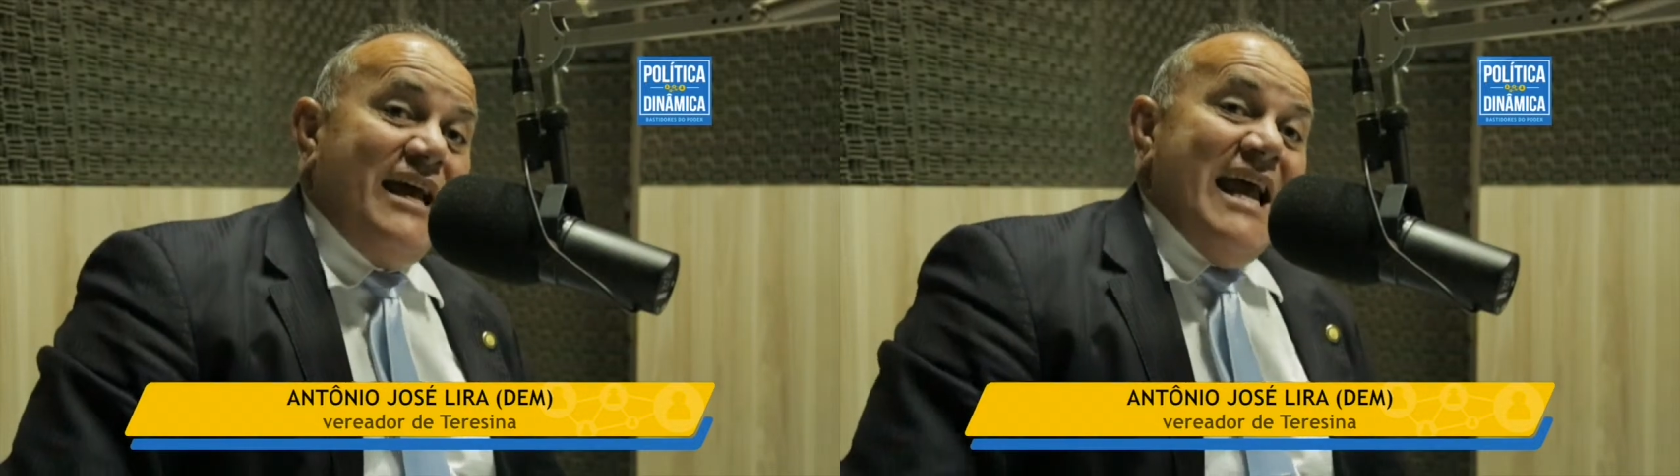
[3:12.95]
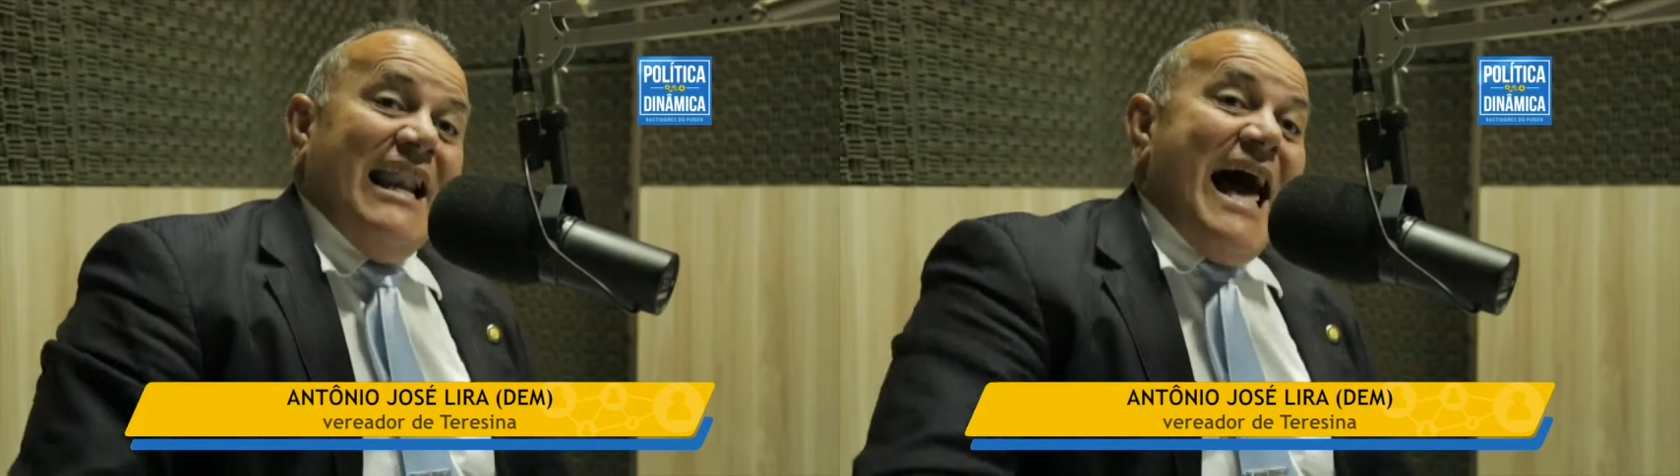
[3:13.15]

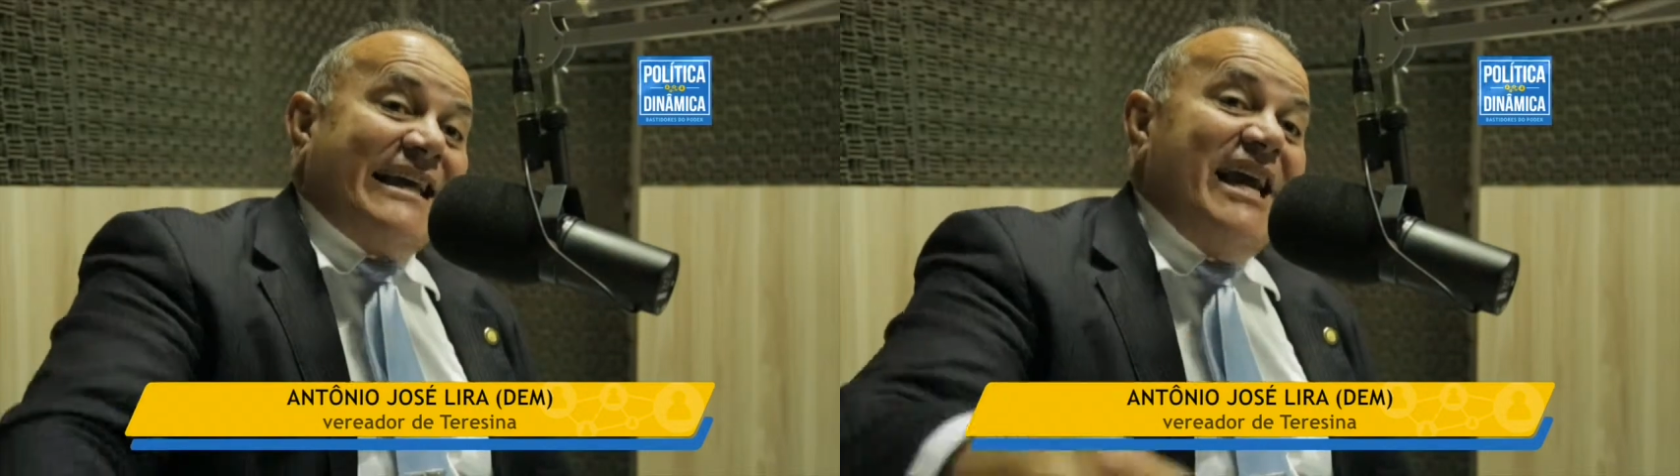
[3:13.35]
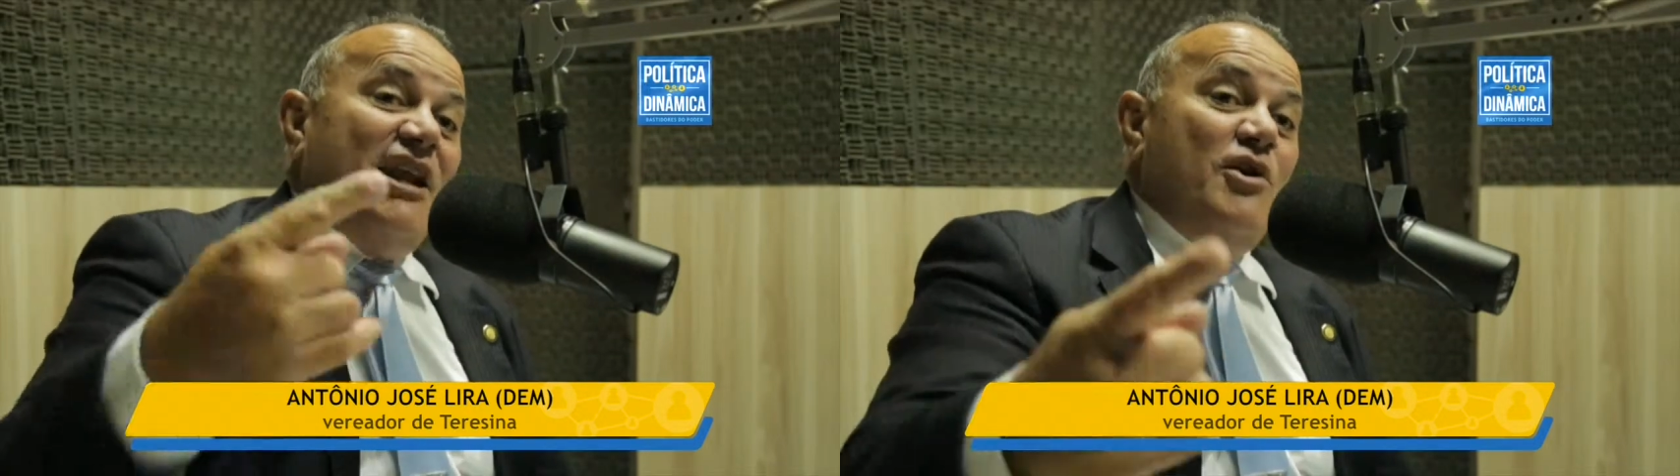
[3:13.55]
Já lá
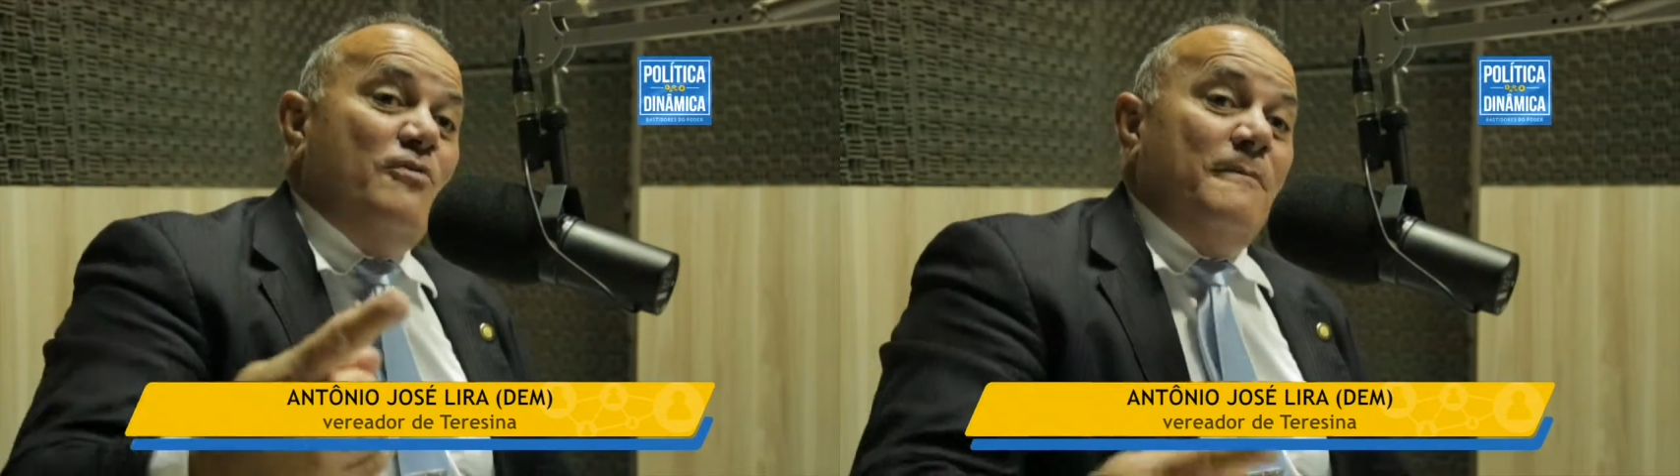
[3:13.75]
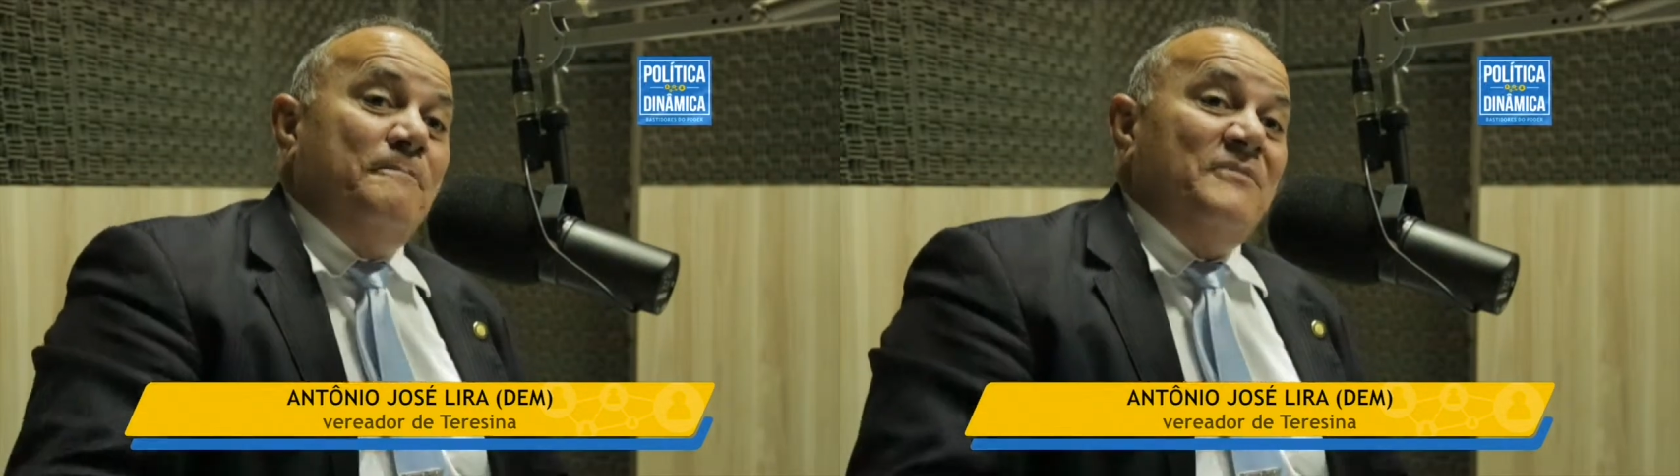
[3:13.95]
dá pra queriam... fazer